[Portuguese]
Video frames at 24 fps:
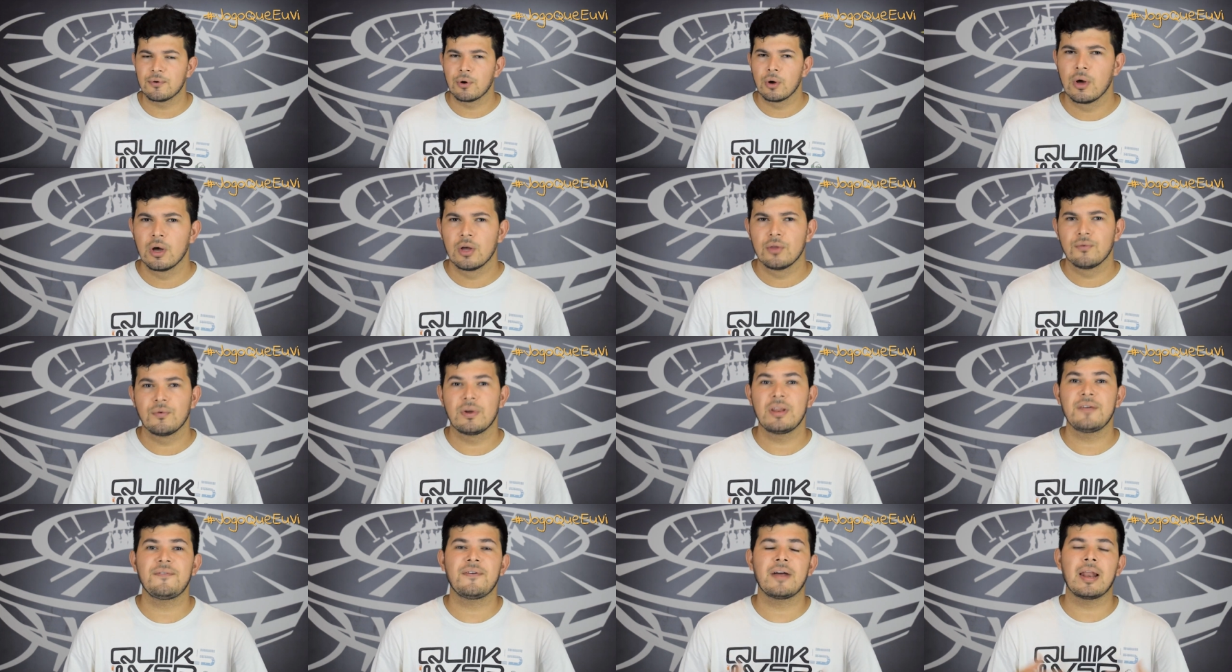Não
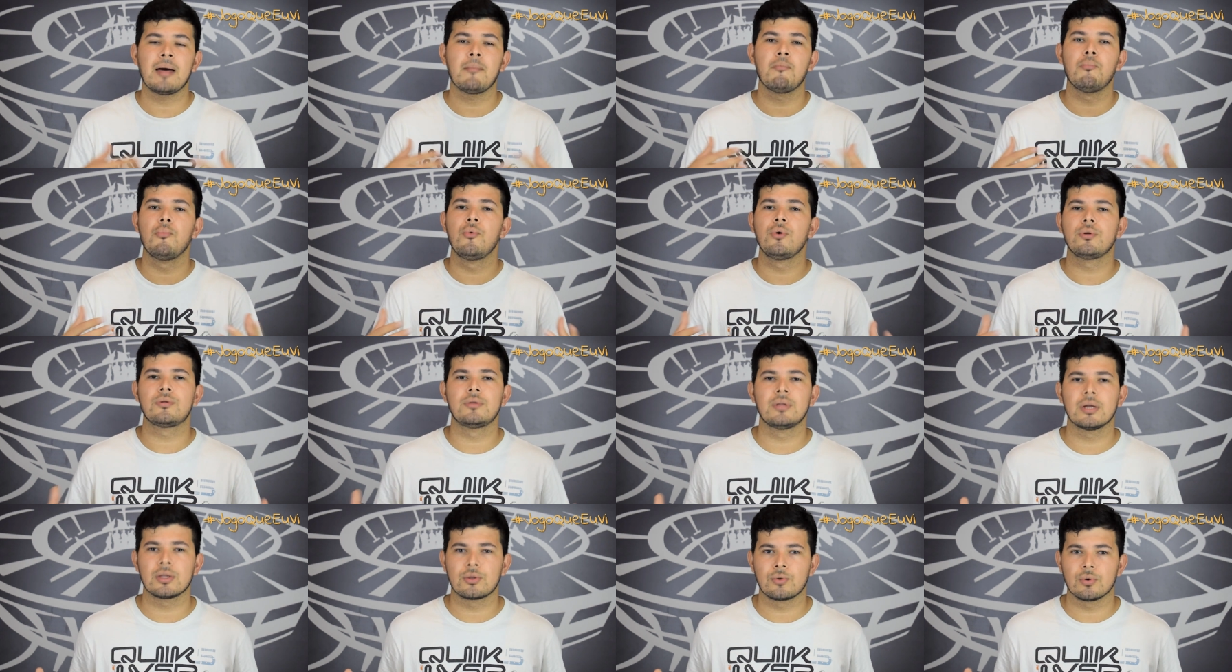vou nem falar
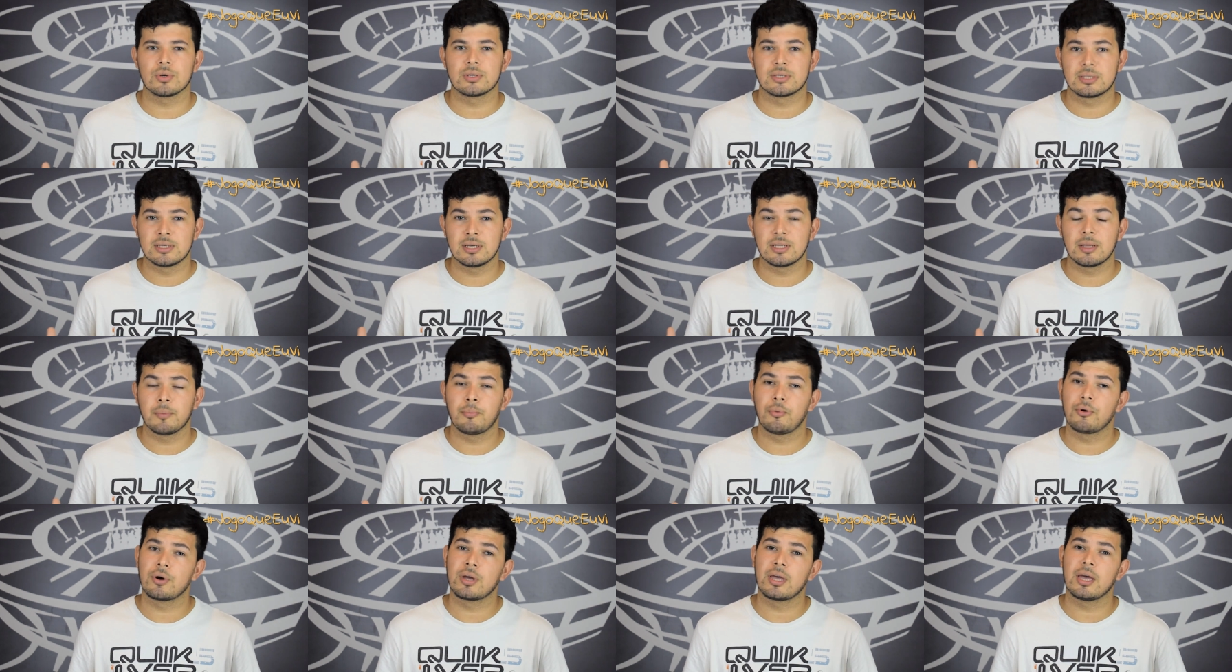muito da torcida
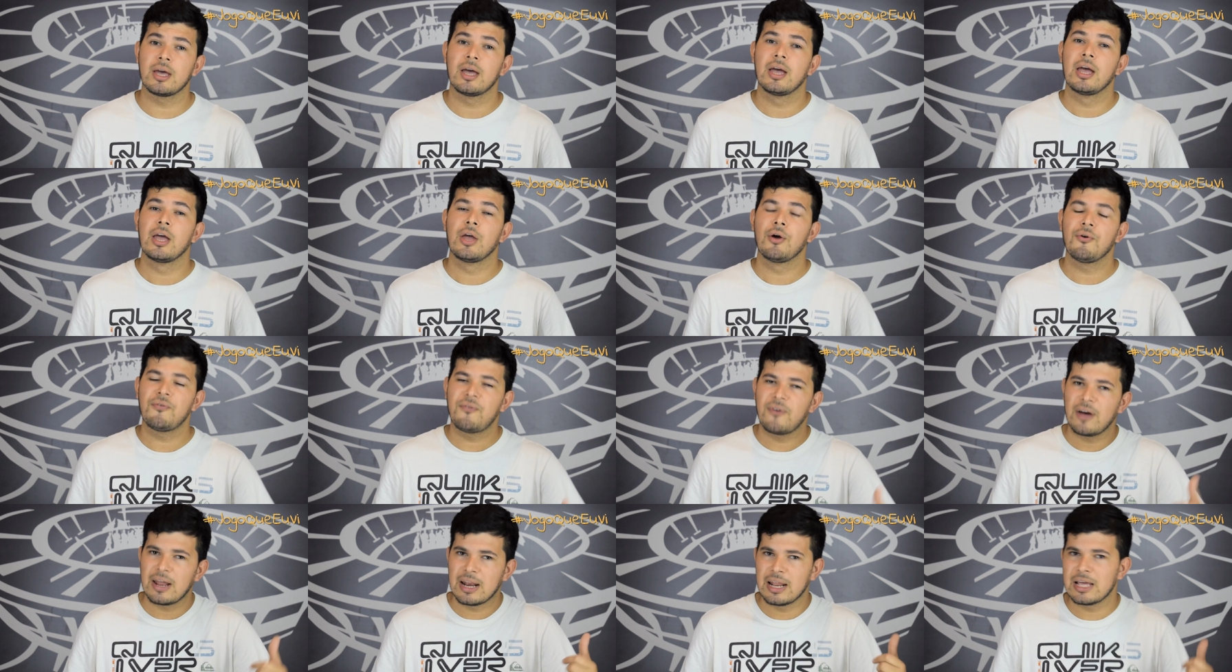porque eu
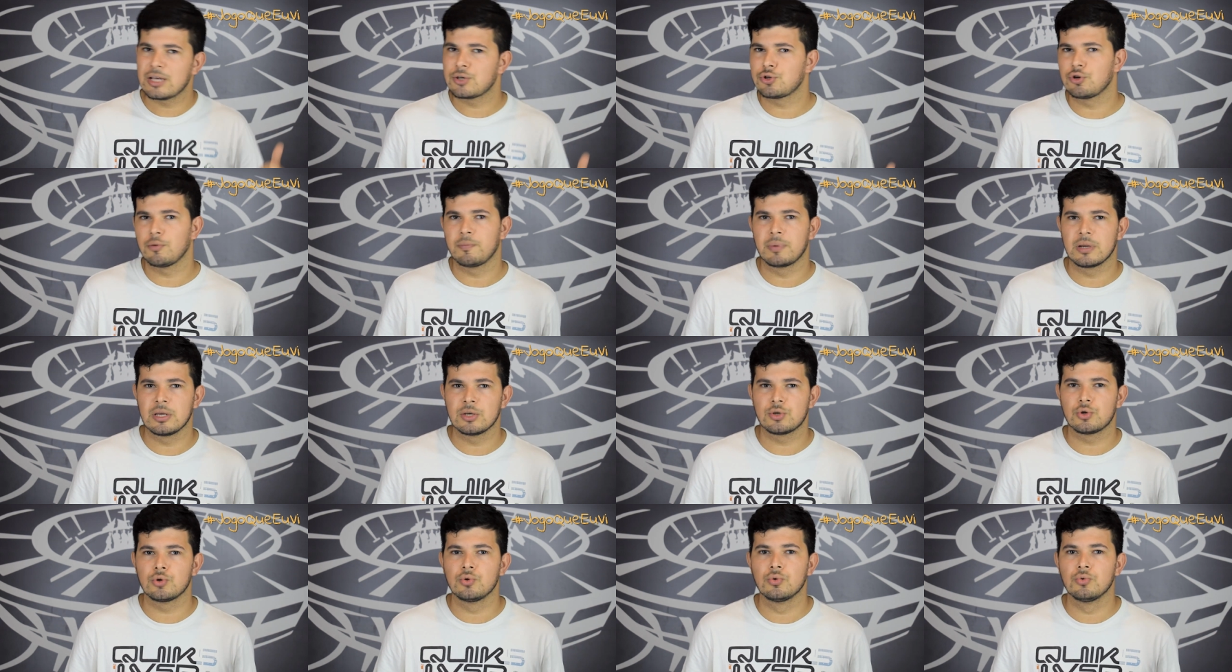falei sobre
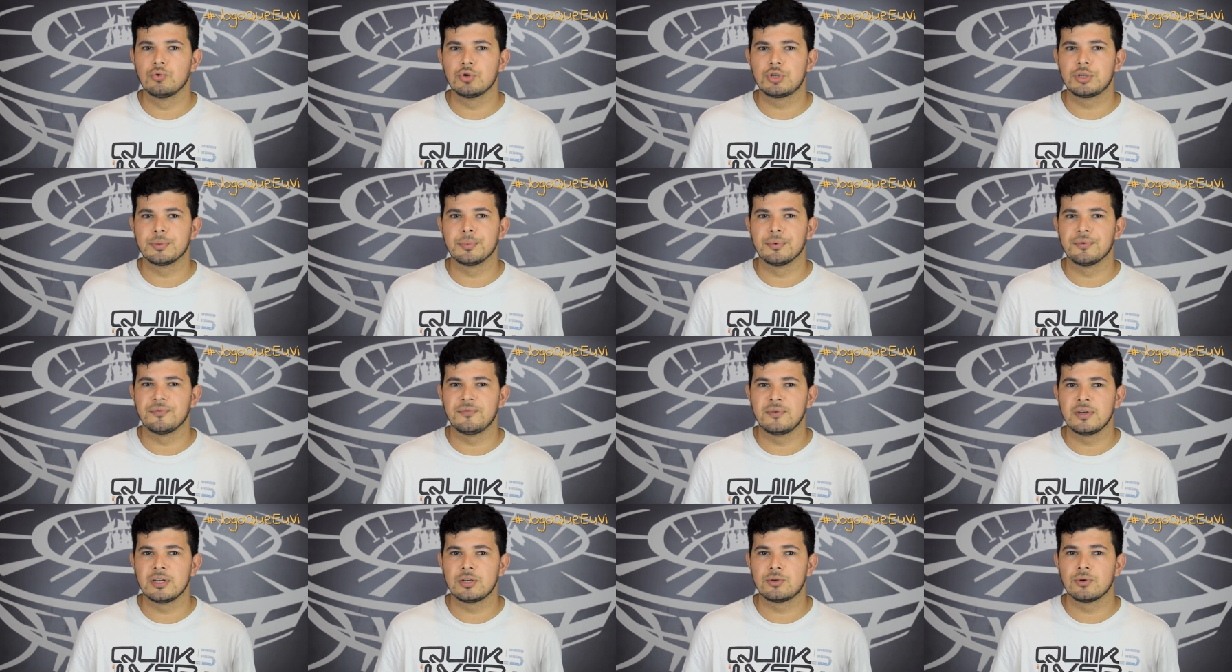isso no último
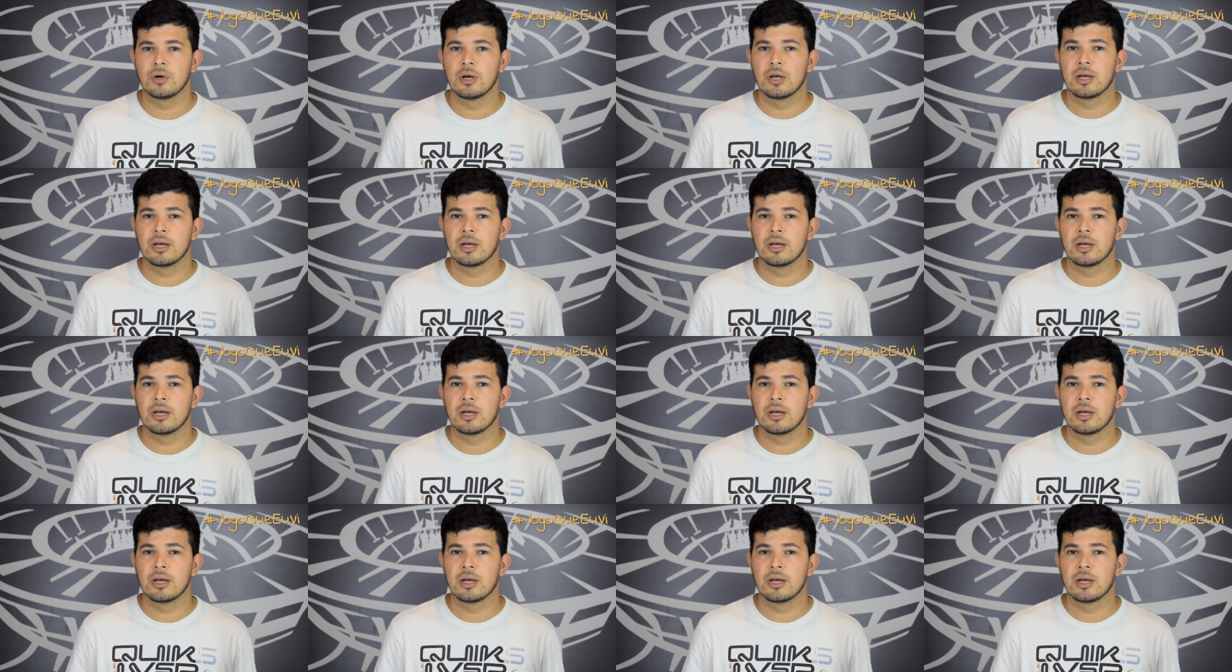vídeo